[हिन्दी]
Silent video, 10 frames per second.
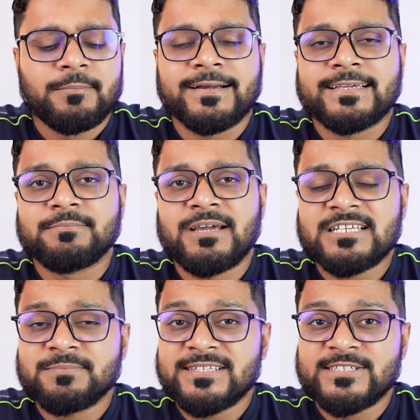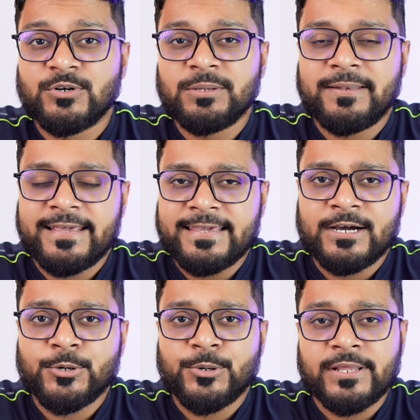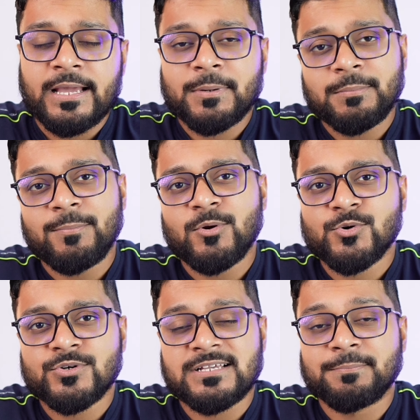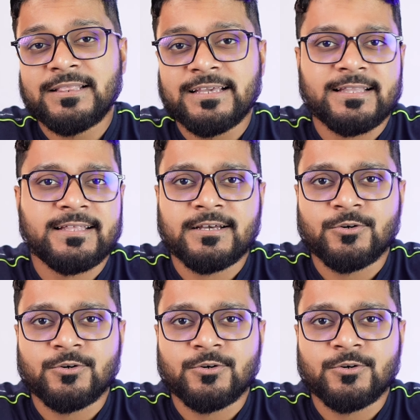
बाकी मैंने इसमें सी प्ले किया और यहाँ पर मैं आप लोगों को सैम्पल दिखा देता